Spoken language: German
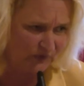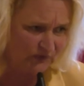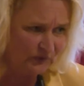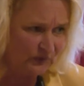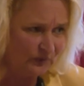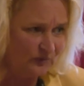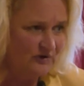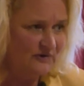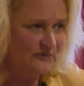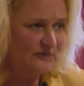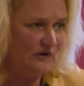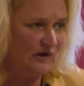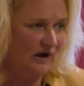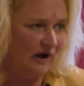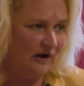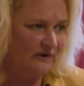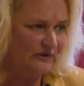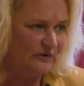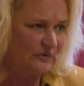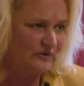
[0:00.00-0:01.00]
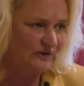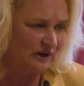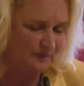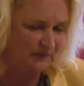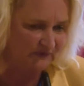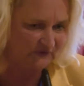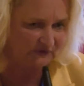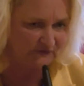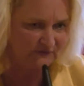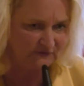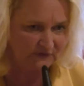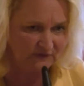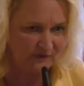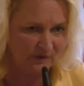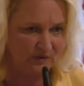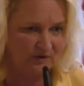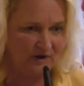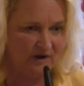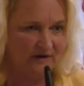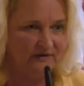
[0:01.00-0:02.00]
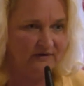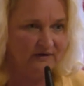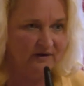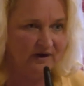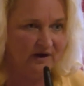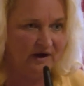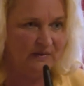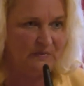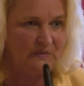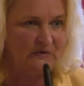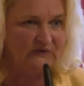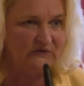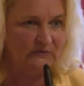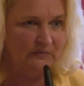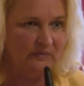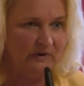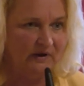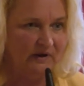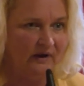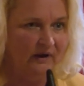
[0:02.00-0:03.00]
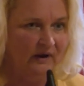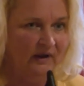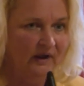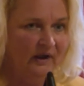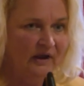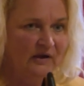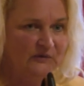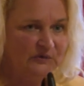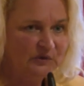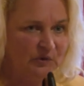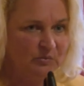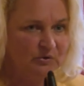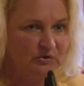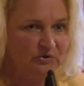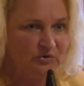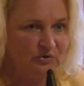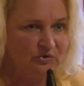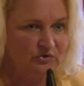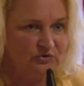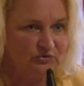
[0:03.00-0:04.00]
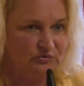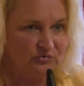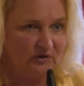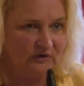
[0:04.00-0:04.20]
gebracht in einem Impulsvortrag von Heidi Werner, die Festrede von